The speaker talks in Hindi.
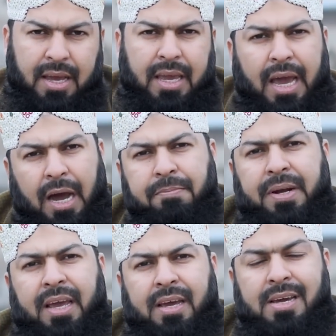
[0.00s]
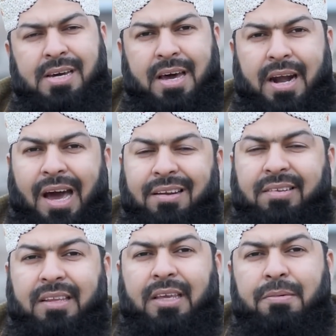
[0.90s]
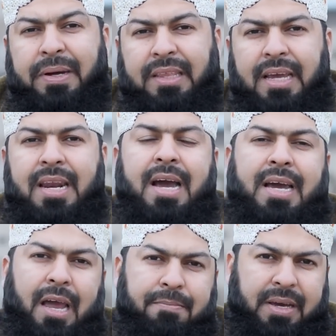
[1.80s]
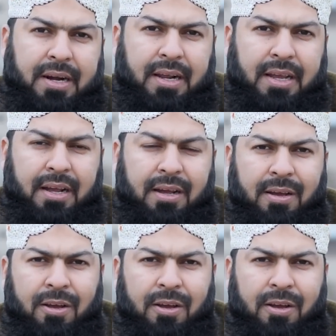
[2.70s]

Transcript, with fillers: कि हमने रियासत मदीना कायम करनी है